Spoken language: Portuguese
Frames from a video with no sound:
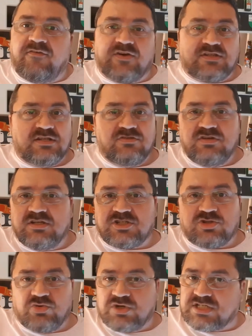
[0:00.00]
fazendo
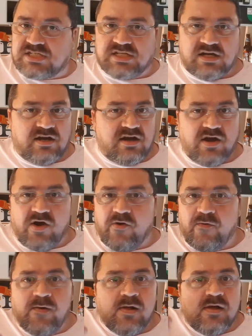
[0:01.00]

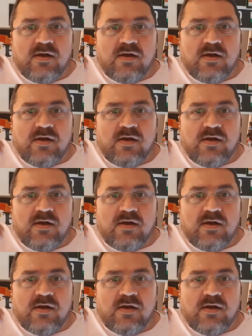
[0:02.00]
extorsão,